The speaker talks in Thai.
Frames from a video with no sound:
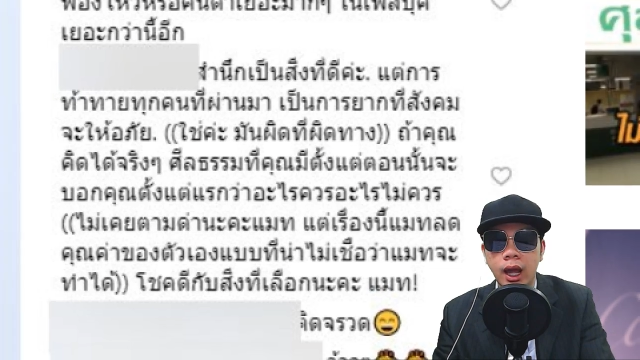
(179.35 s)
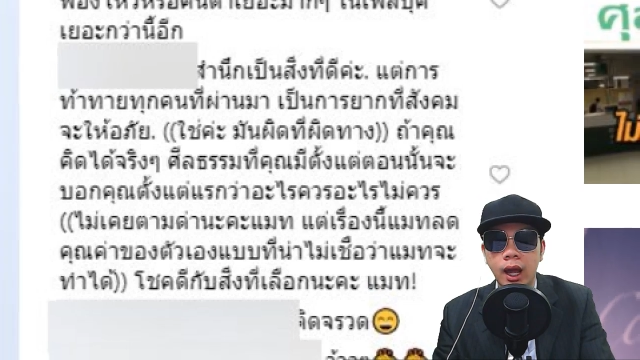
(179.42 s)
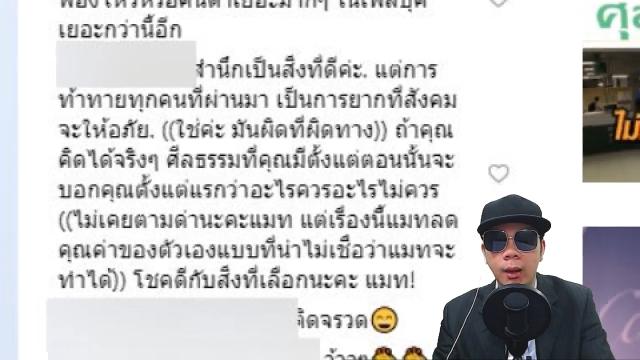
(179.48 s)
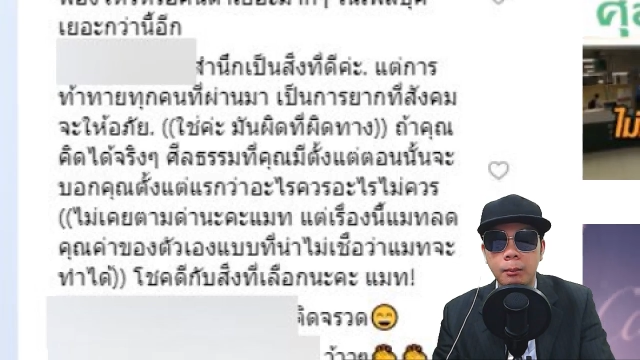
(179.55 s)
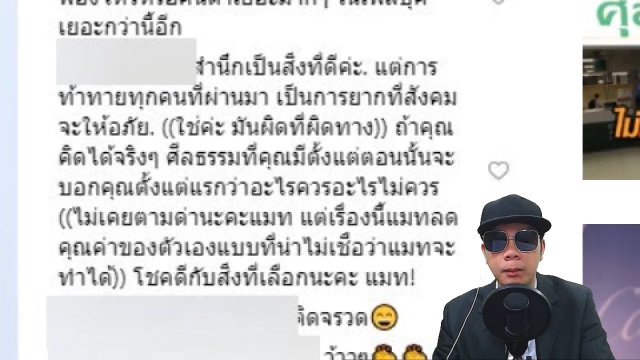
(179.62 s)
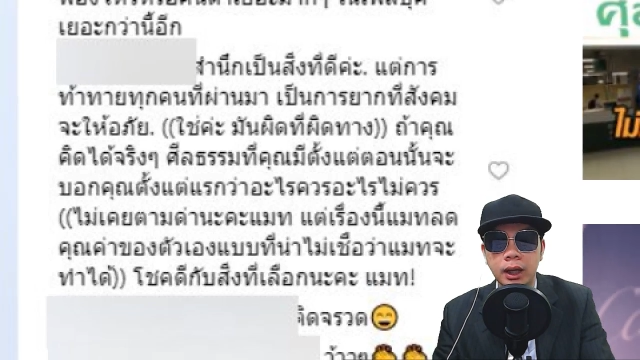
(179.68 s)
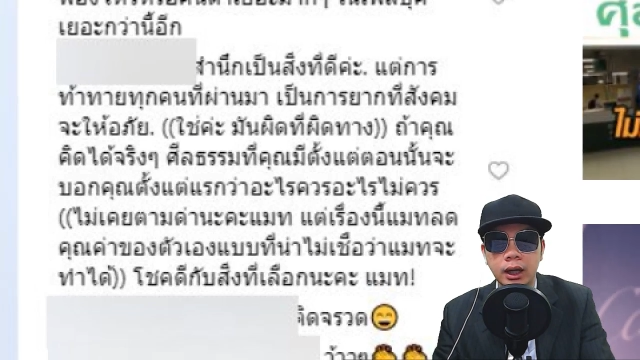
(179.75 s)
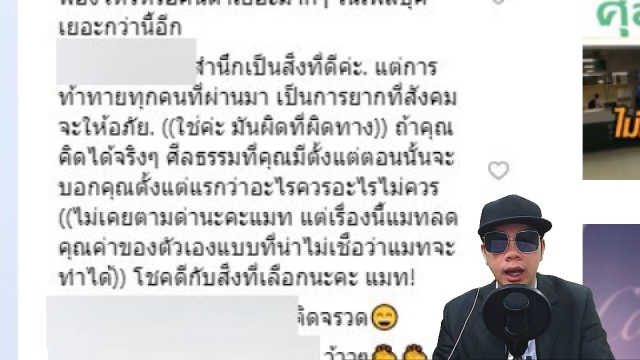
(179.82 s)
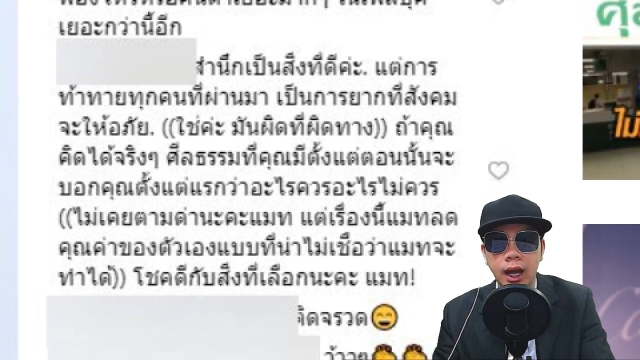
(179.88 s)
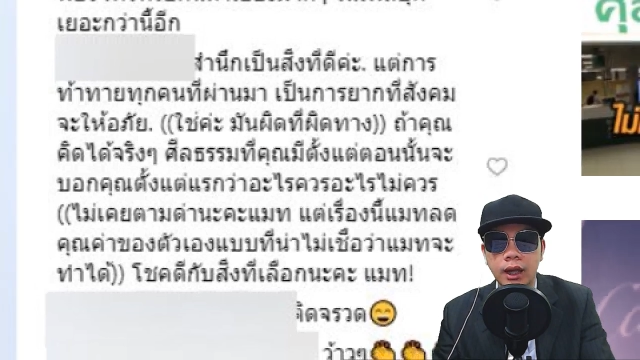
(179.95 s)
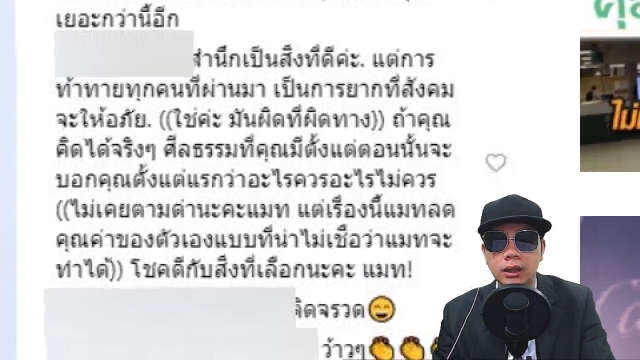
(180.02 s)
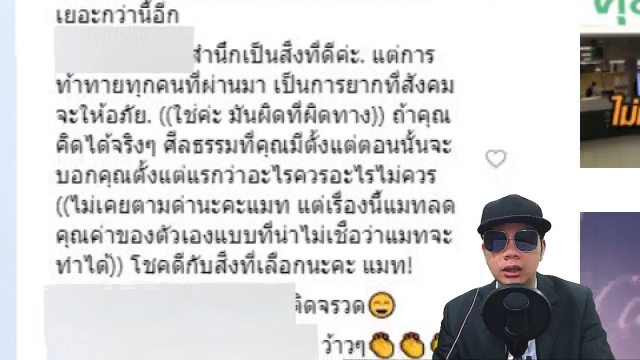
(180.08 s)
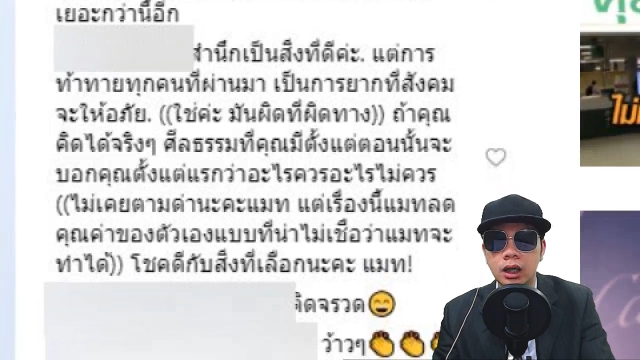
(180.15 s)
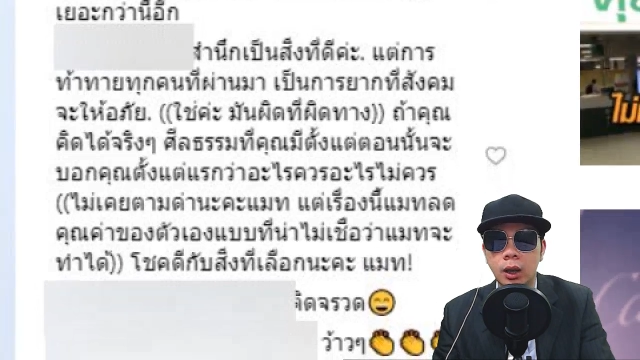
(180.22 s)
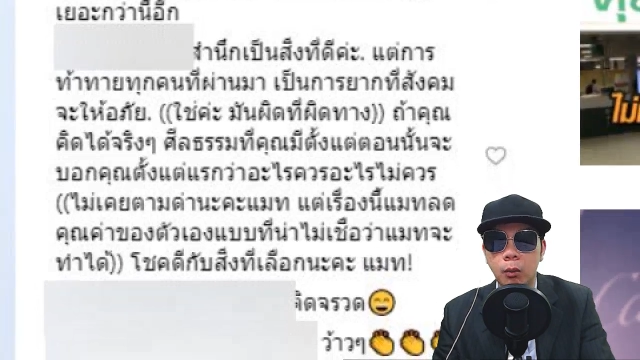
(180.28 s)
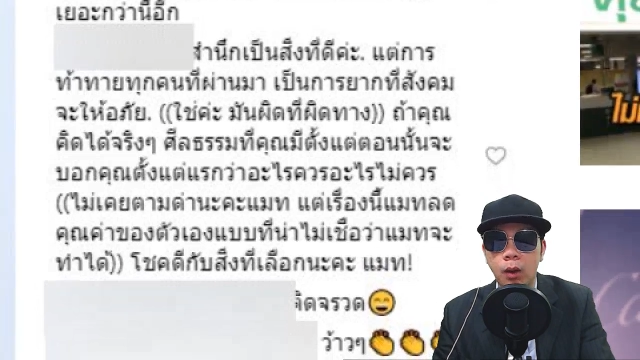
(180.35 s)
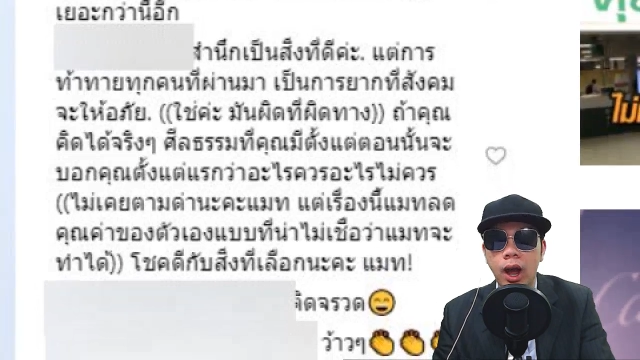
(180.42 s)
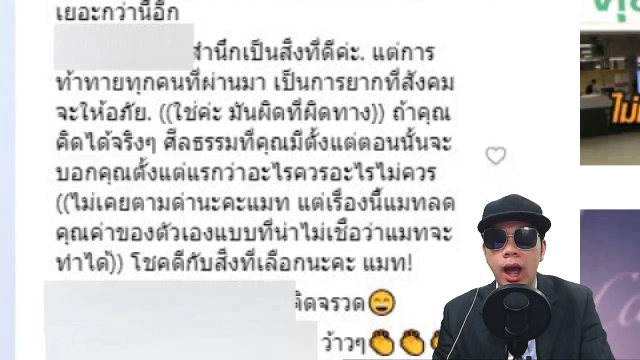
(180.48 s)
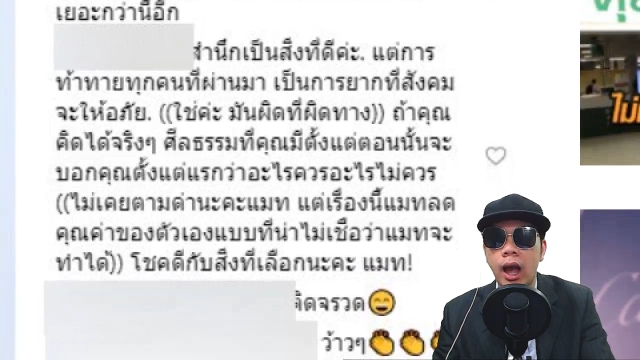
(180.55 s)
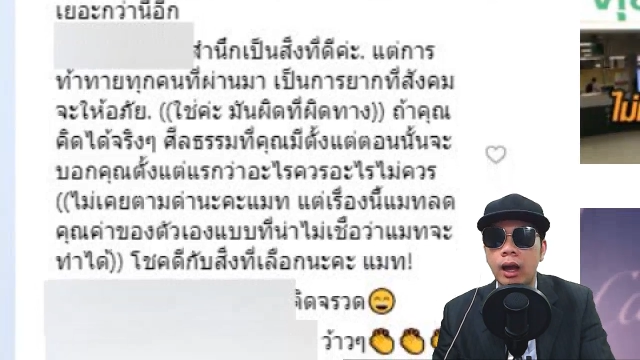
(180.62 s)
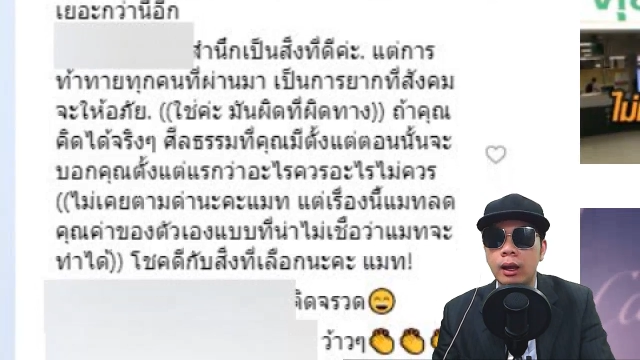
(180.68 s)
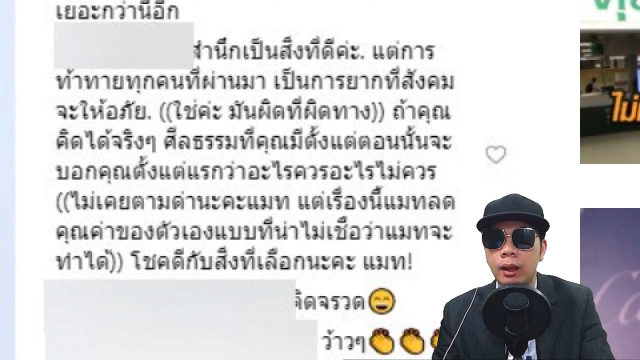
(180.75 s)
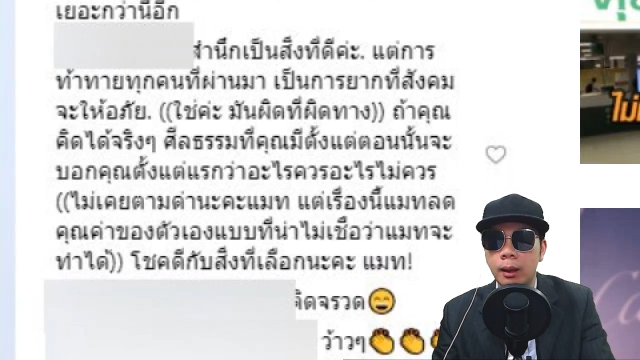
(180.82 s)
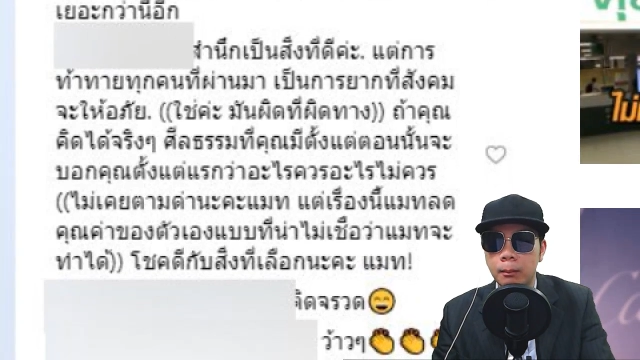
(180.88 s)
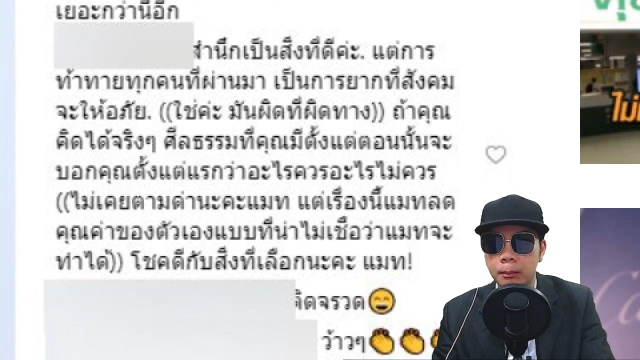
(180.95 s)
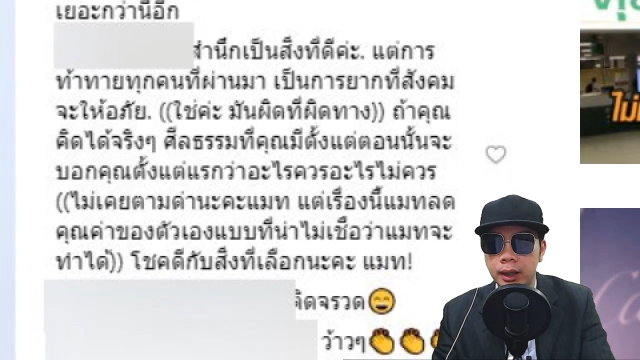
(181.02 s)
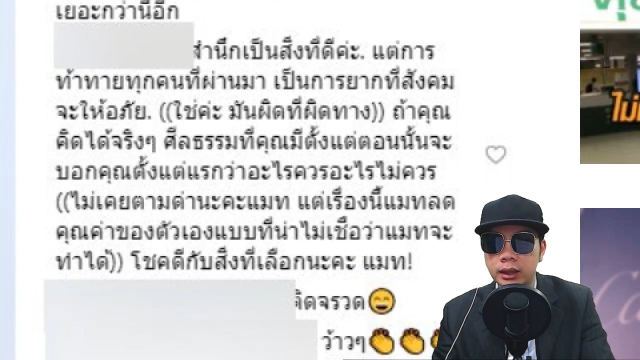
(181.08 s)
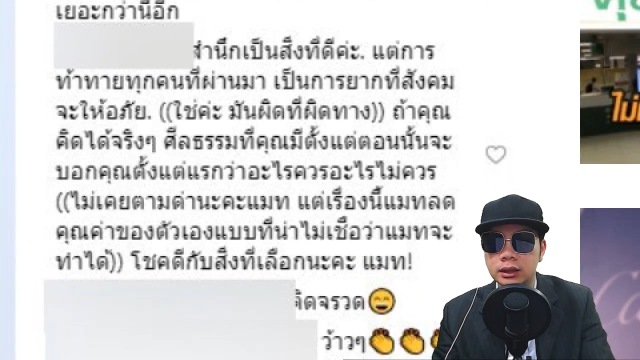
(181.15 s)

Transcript: ไม่น่าเชื่อว่าแมท